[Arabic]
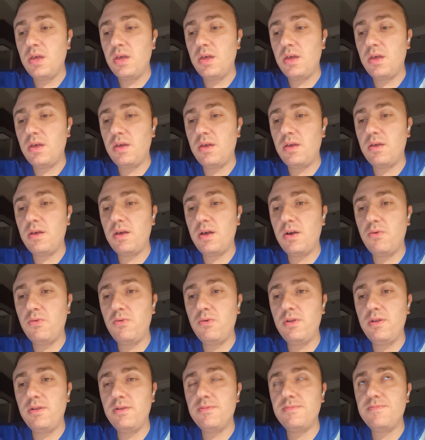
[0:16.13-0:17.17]
آه،
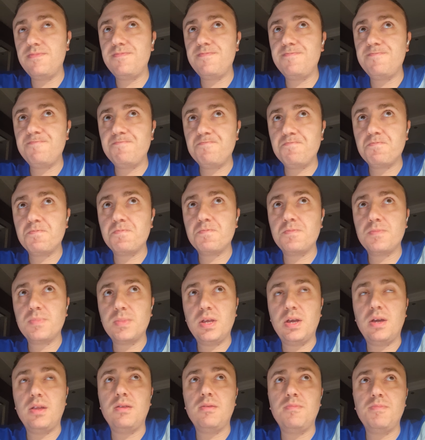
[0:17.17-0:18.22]
أول
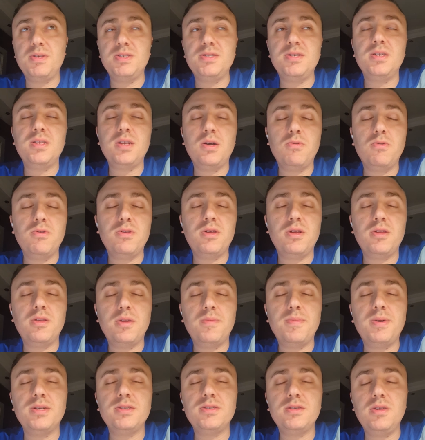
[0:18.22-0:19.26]
يعني بالذات أول تلات
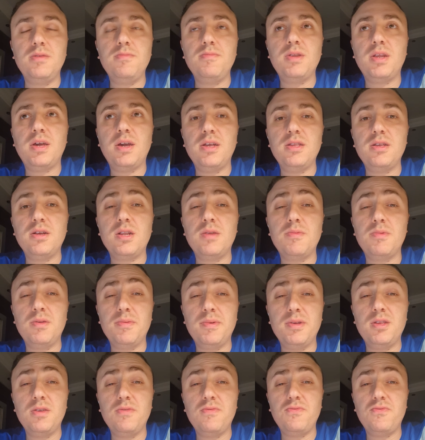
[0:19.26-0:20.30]
أربع سنين من حياتك لما تبقى
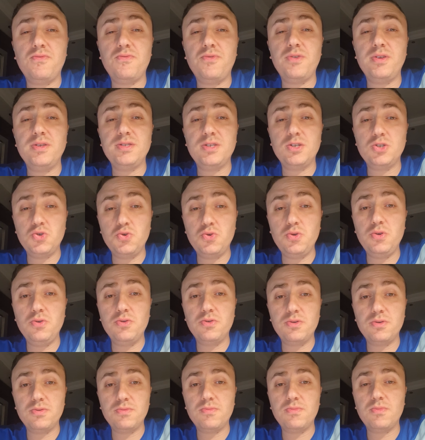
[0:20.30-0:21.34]
أنت لسه
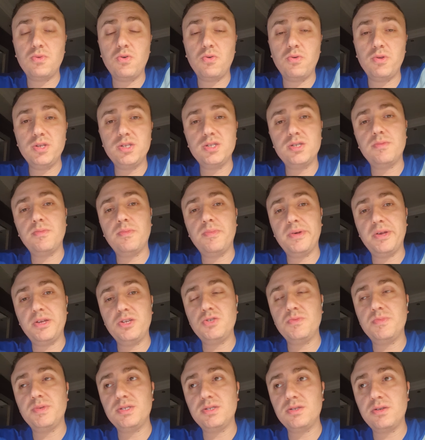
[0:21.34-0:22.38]
جونيور أو لسه
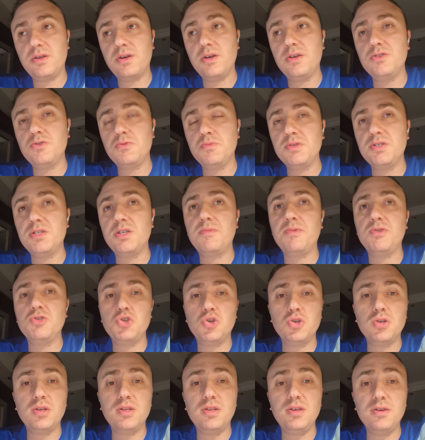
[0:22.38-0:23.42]
مبقتش ماسترايز بتنزل
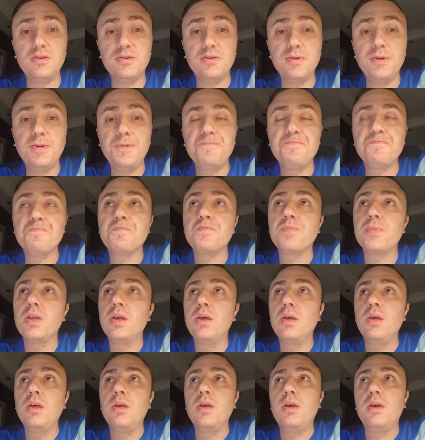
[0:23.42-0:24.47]
ماتشات كتير
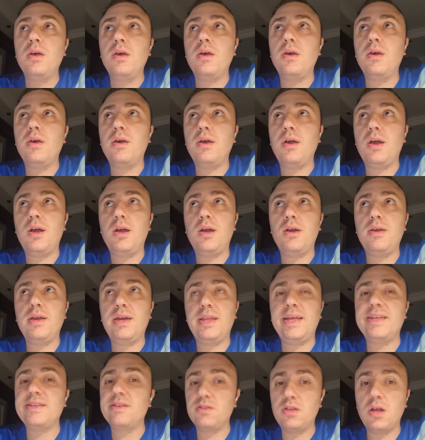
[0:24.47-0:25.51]
يعني
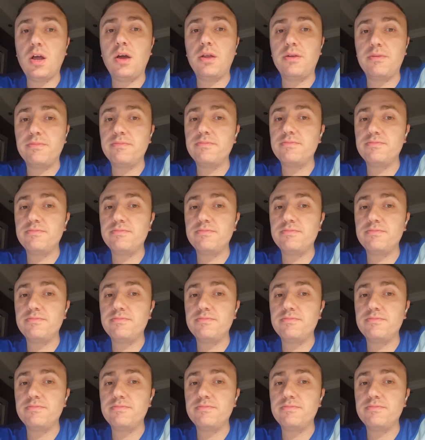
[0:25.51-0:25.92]
هتطحن